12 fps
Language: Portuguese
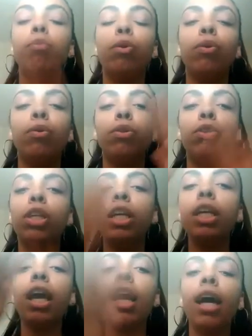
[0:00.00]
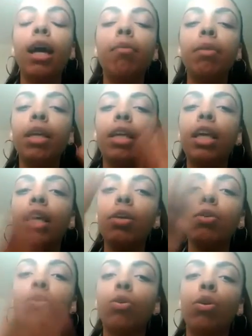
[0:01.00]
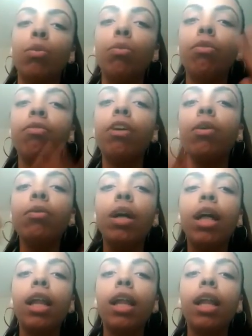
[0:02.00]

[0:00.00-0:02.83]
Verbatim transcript: Bom dia, amiguinhos, como vão?